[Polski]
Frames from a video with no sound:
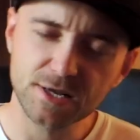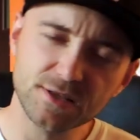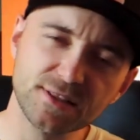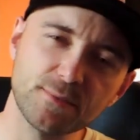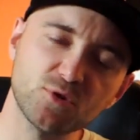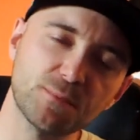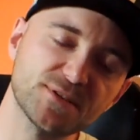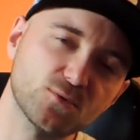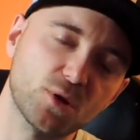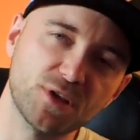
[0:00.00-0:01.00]
Kilka dni temu
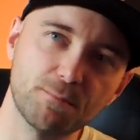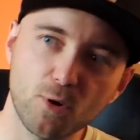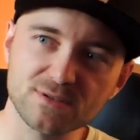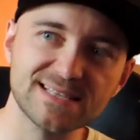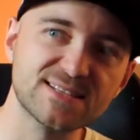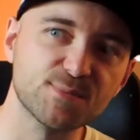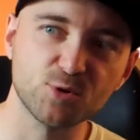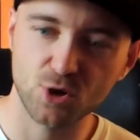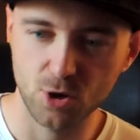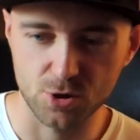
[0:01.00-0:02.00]
napisał do mnie polski dystrybutor